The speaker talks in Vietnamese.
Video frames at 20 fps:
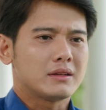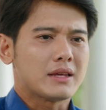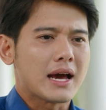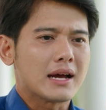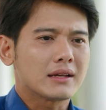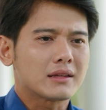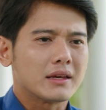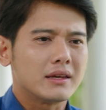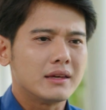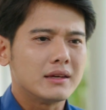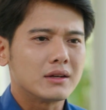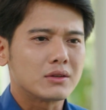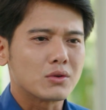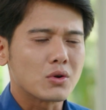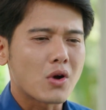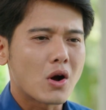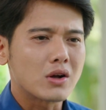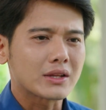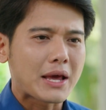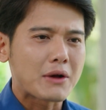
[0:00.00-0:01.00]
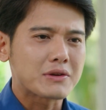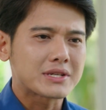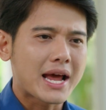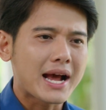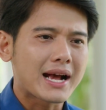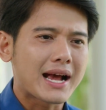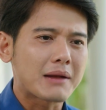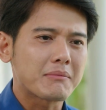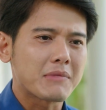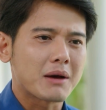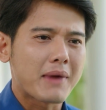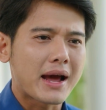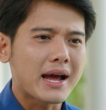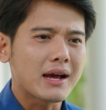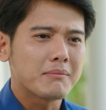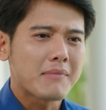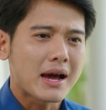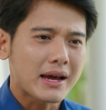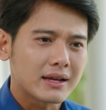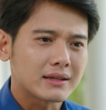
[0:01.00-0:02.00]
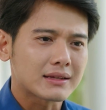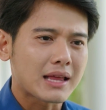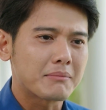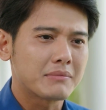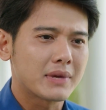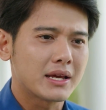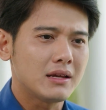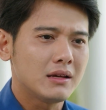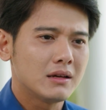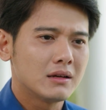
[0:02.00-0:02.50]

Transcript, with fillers: Dạ thì tụi con theo sát khách mà bác Bác yên tâm